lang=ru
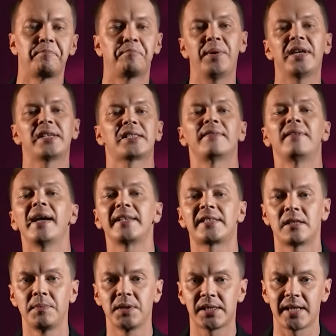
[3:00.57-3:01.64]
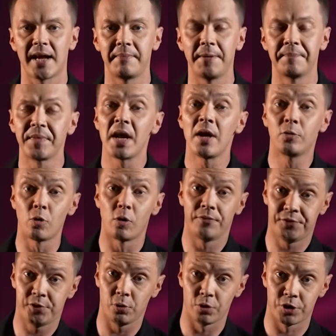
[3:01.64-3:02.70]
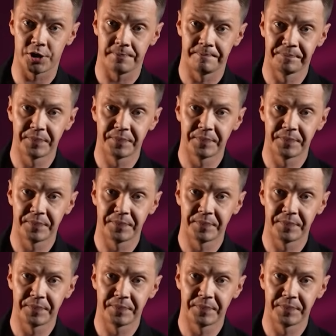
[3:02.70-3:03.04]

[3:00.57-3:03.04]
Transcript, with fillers: переставляется местами. Но все же